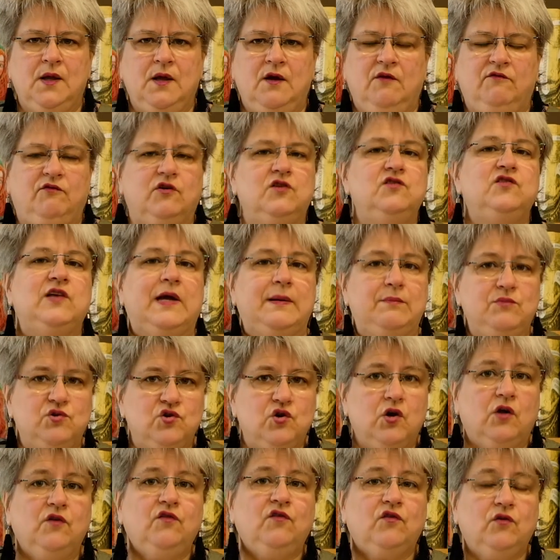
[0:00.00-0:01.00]
von seinem
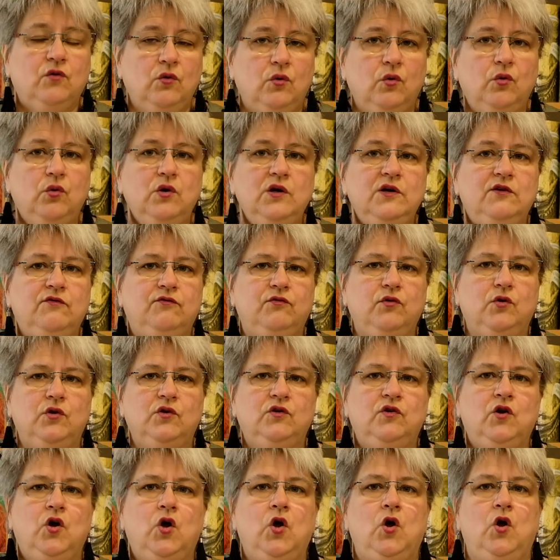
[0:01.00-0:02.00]
Schloss geholt
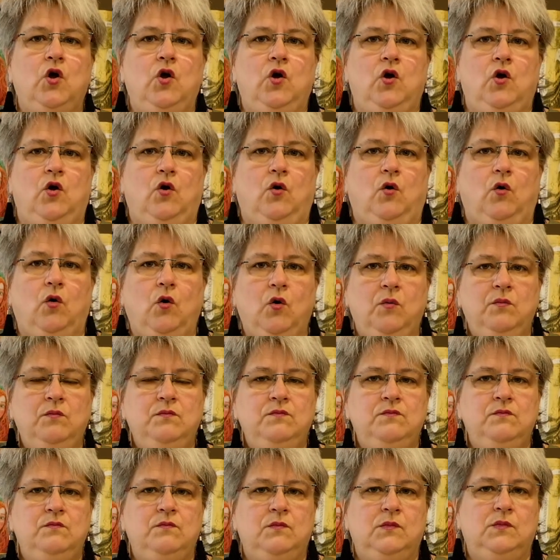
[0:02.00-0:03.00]
wird,
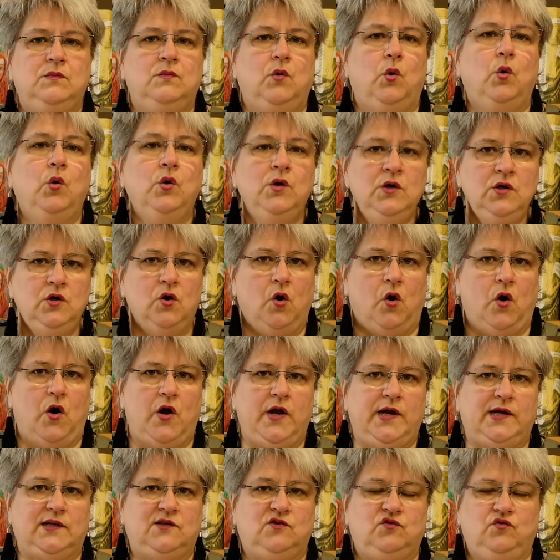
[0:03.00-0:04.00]
um
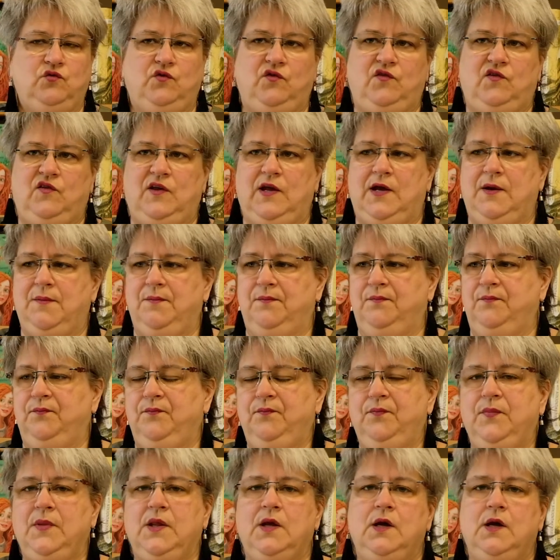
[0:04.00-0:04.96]
Ungeheuer zu zähmen.